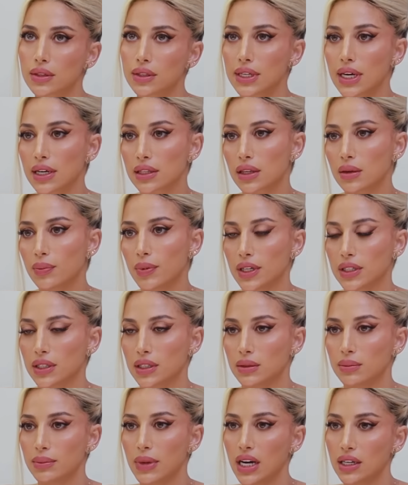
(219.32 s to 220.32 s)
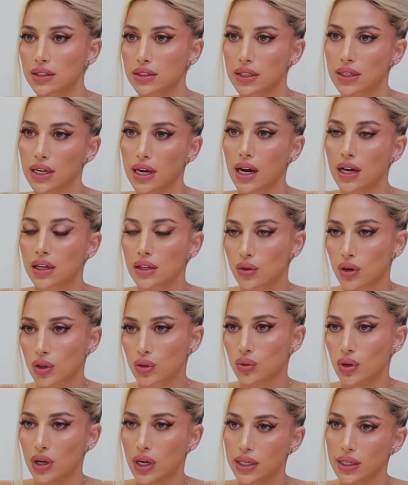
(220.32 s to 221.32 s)
يا طبعا يعني ما حترك اهلي
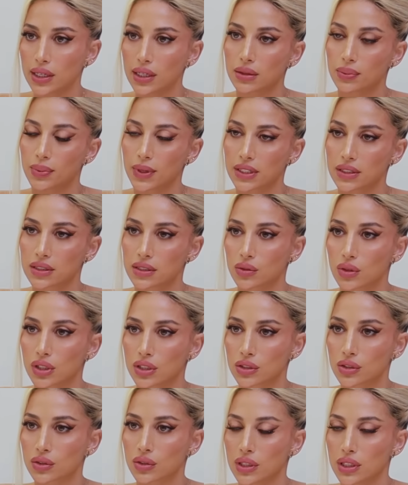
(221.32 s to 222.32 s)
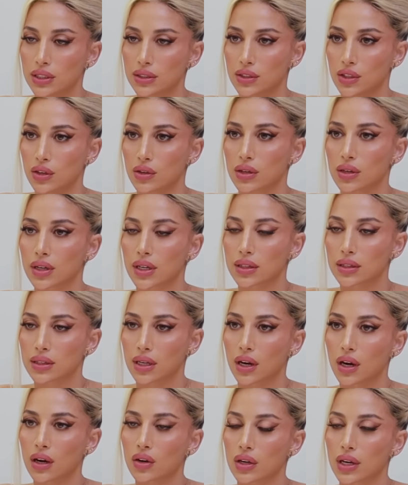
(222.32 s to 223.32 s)
واروح اكيد بعد الزواج يكون عندي حريه
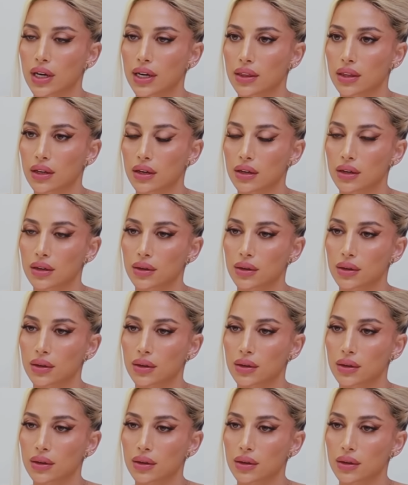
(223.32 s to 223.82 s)
تنقل اكثر